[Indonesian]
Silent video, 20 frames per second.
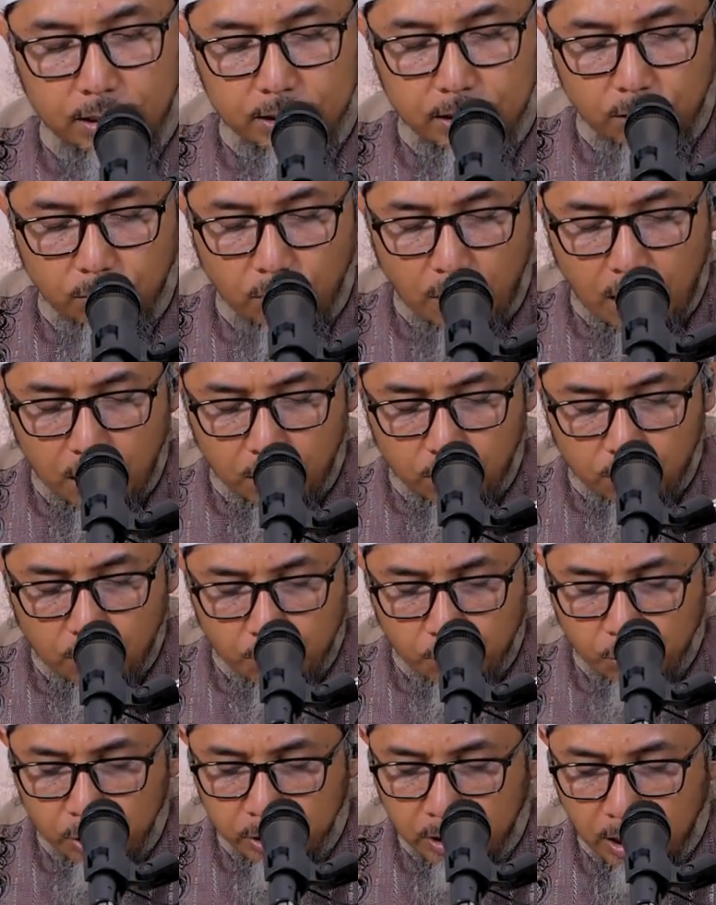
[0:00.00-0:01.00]
dari jalur aku
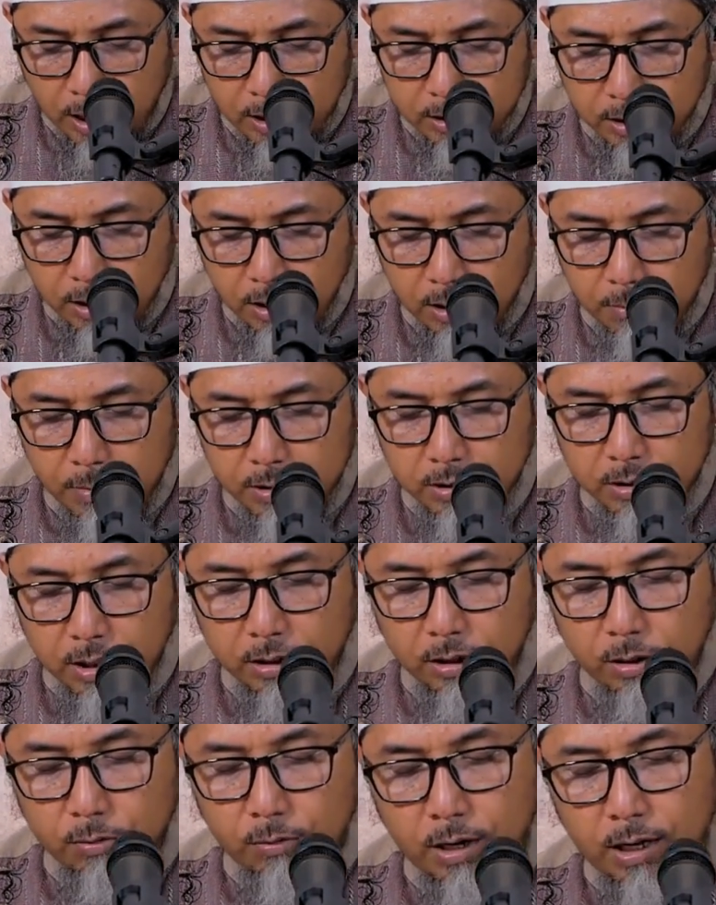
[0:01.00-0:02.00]
amul tahsil
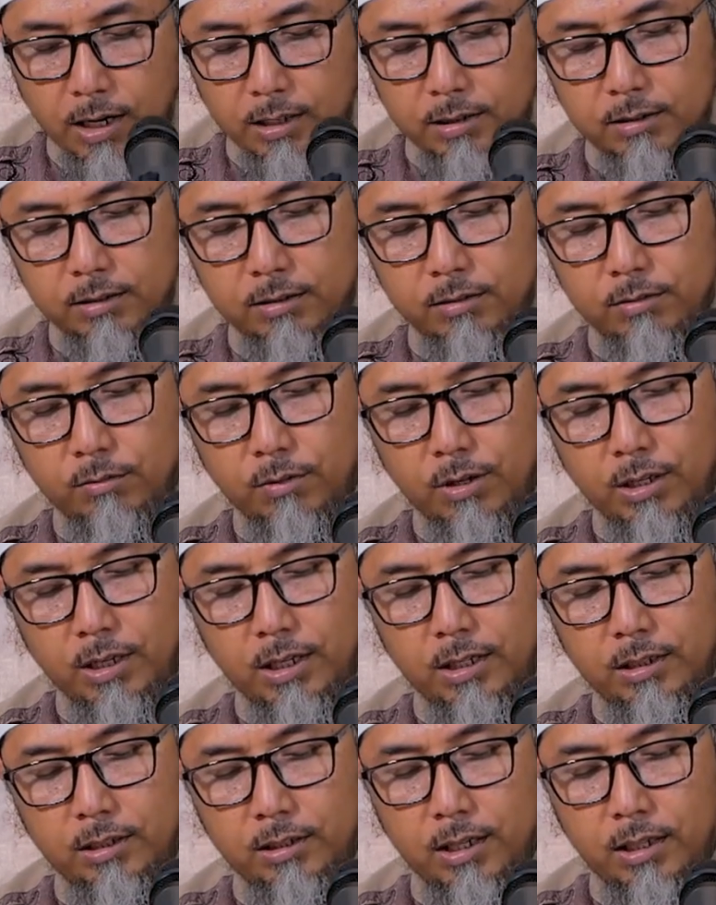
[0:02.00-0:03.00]
maslatil walad wal
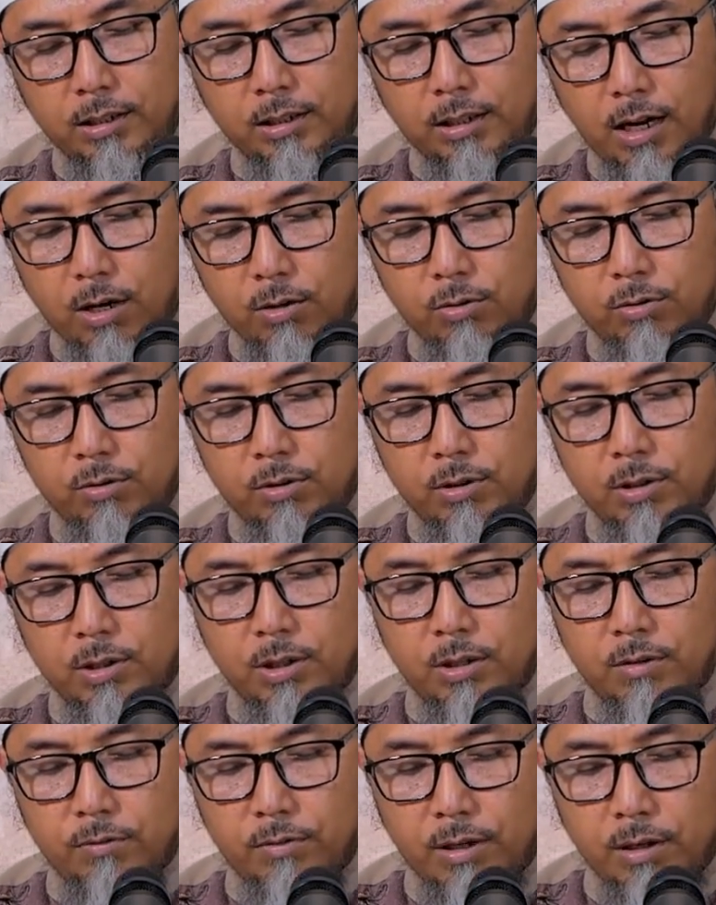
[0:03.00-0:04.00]
ihtiyatilahu
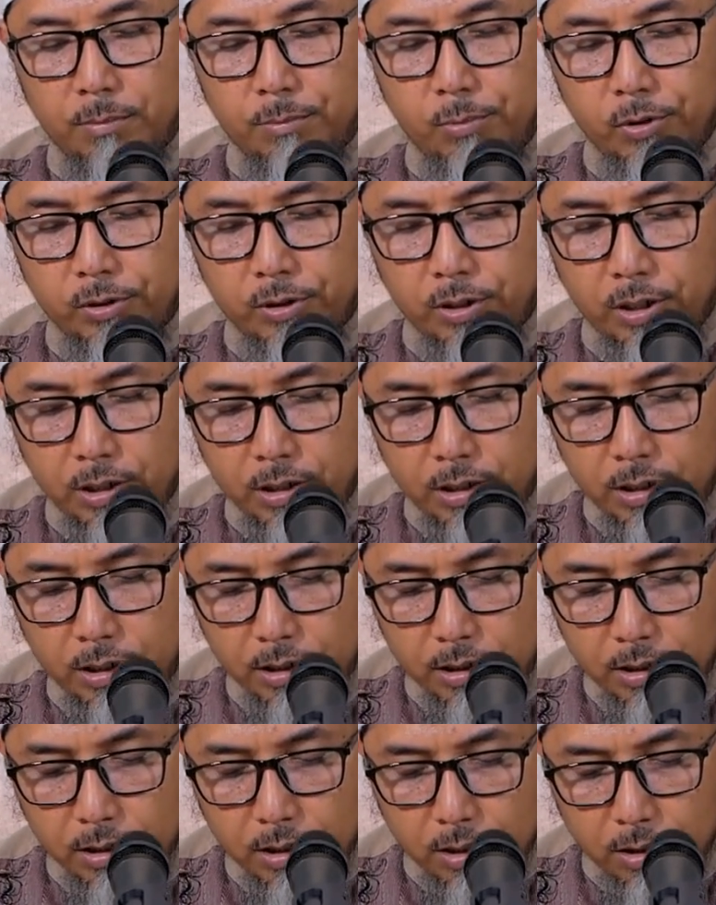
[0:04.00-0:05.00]
fil
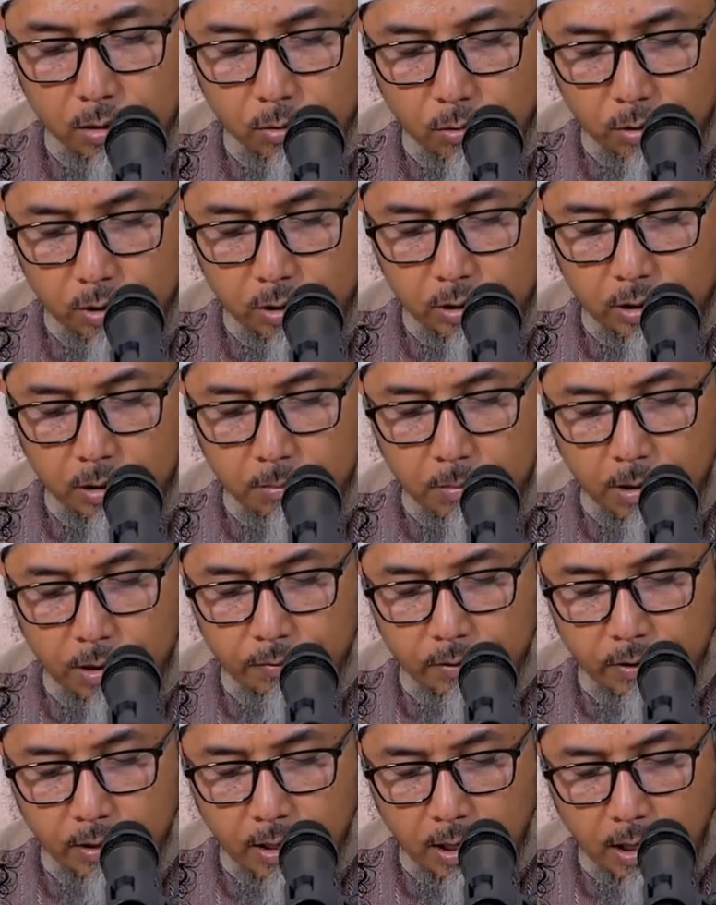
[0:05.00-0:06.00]
budai
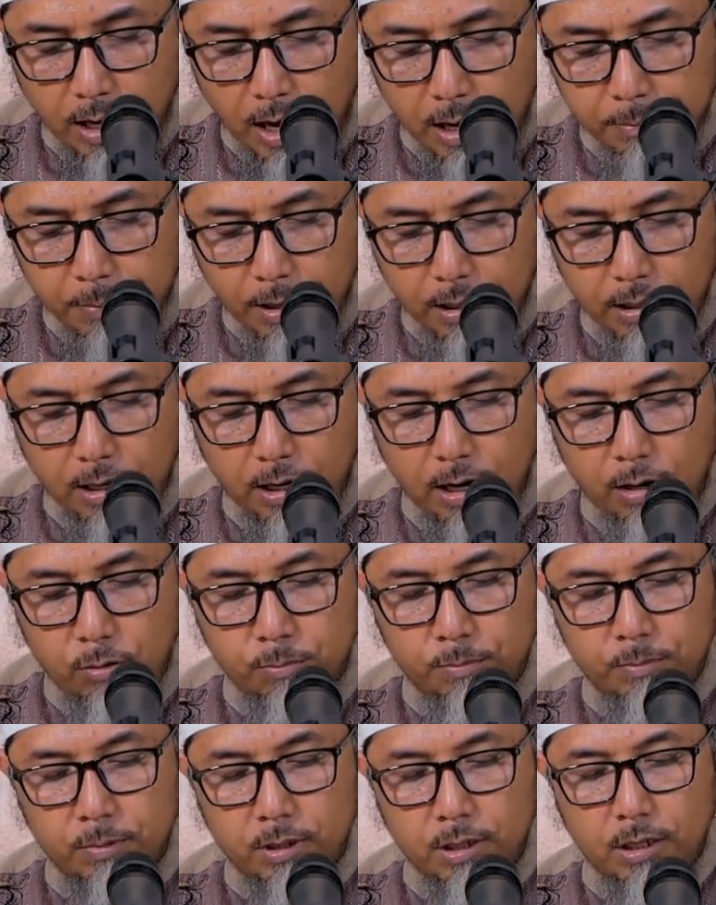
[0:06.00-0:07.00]
kuddima fihal ab alal
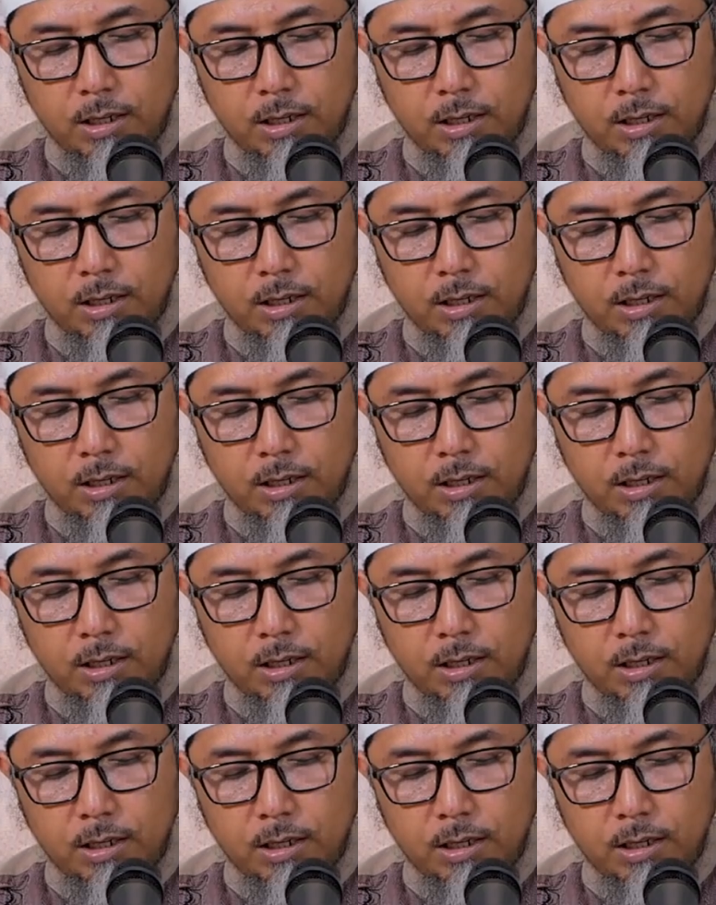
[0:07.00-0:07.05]
um.